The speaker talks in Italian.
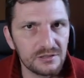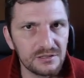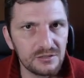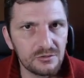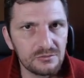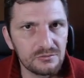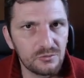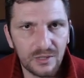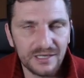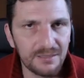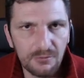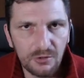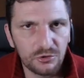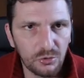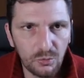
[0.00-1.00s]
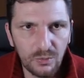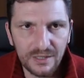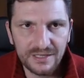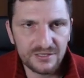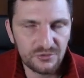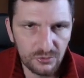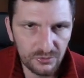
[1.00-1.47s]
in qualche modo, con
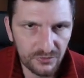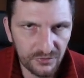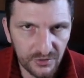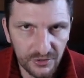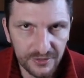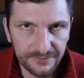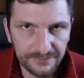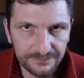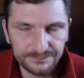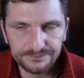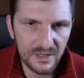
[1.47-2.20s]
qualche soluzione.